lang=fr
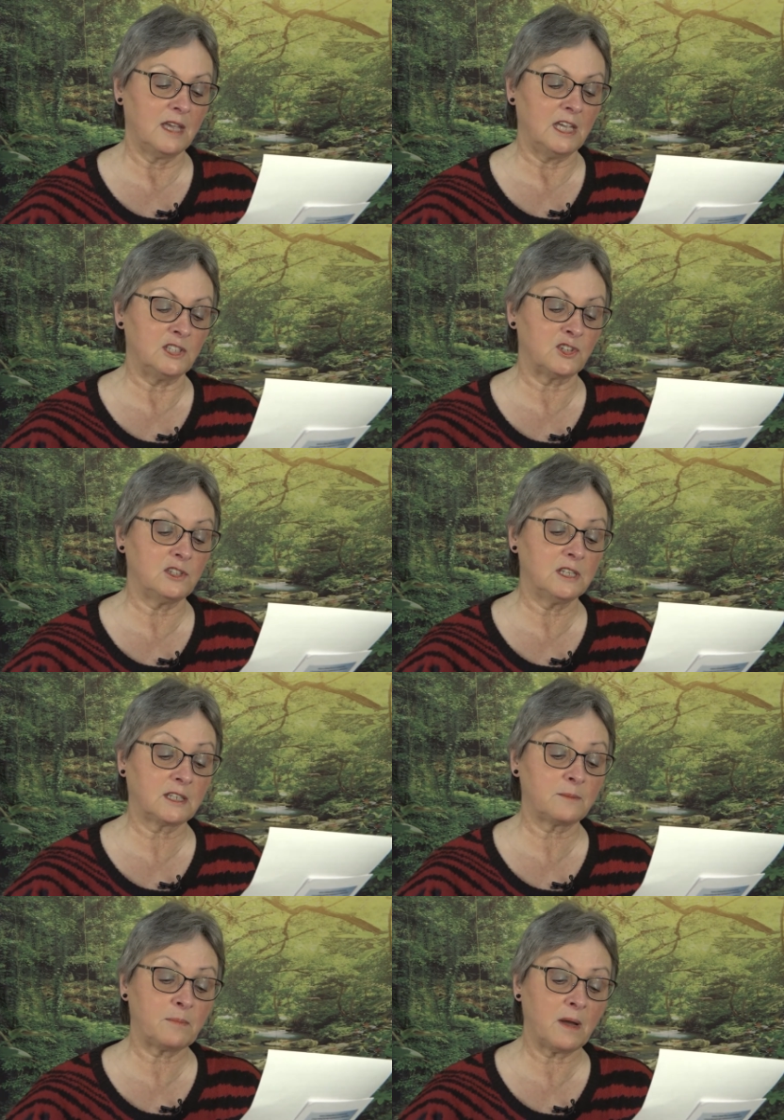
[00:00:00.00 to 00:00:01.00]
Et je
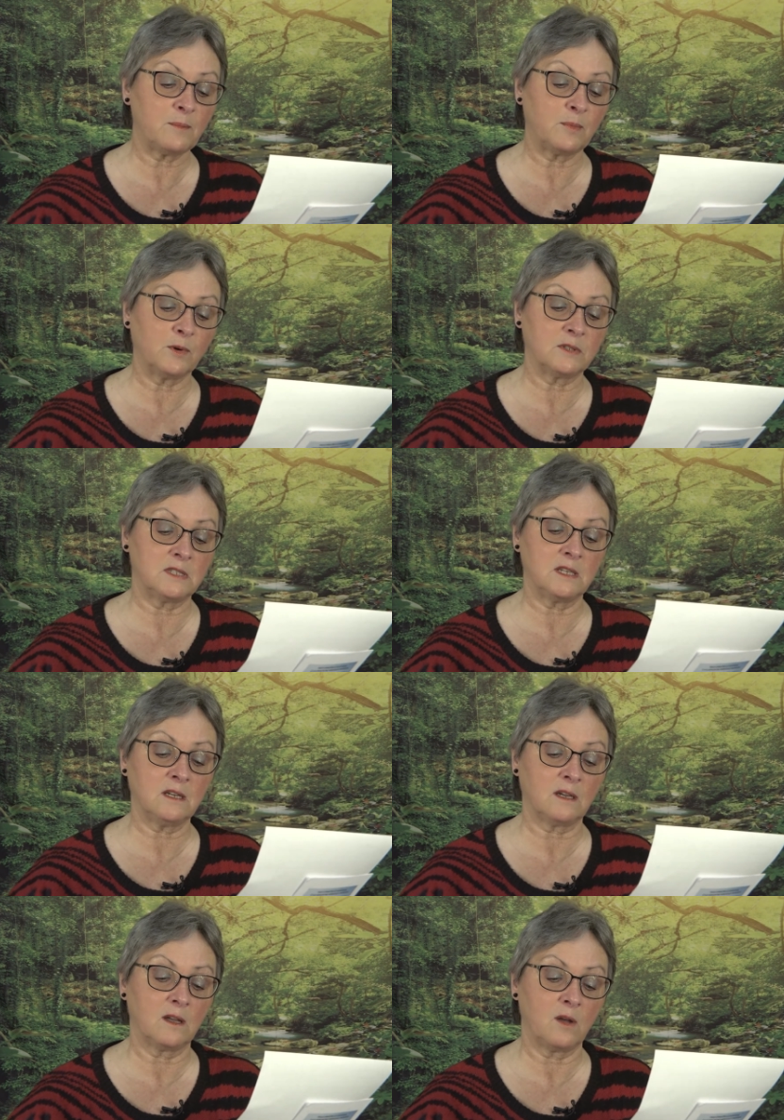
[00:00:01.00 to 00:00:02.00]
n'écris pas pour
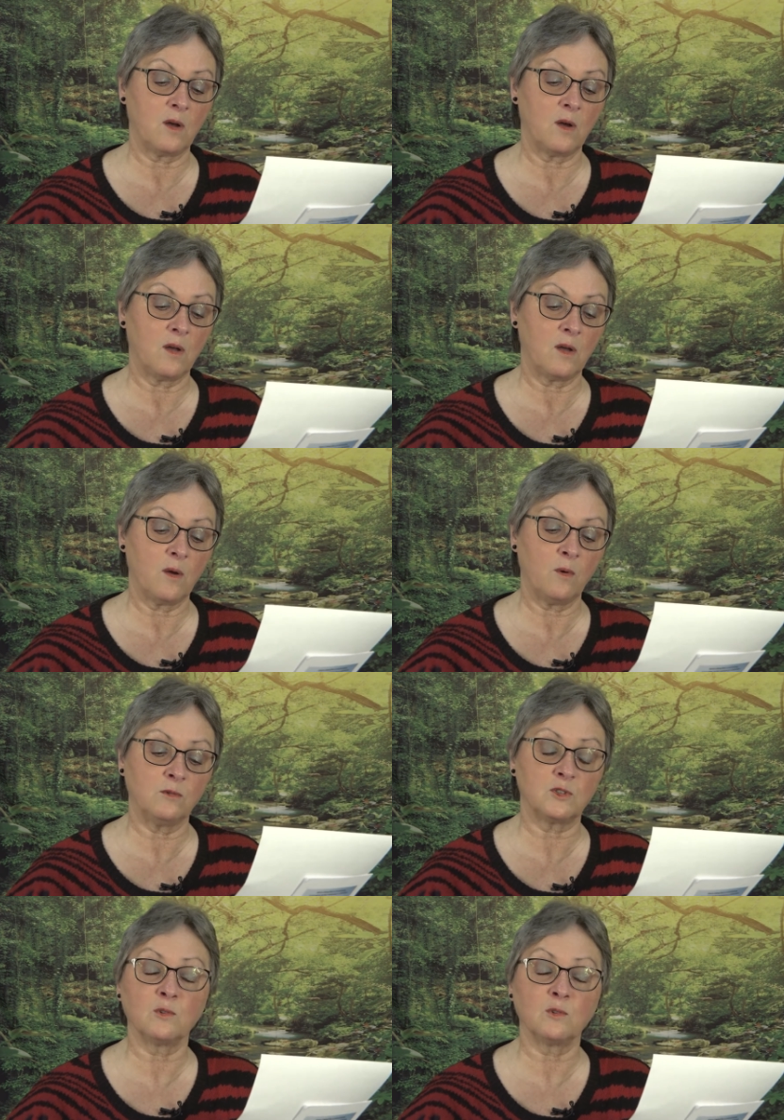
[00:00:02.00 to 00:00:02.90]
dire aux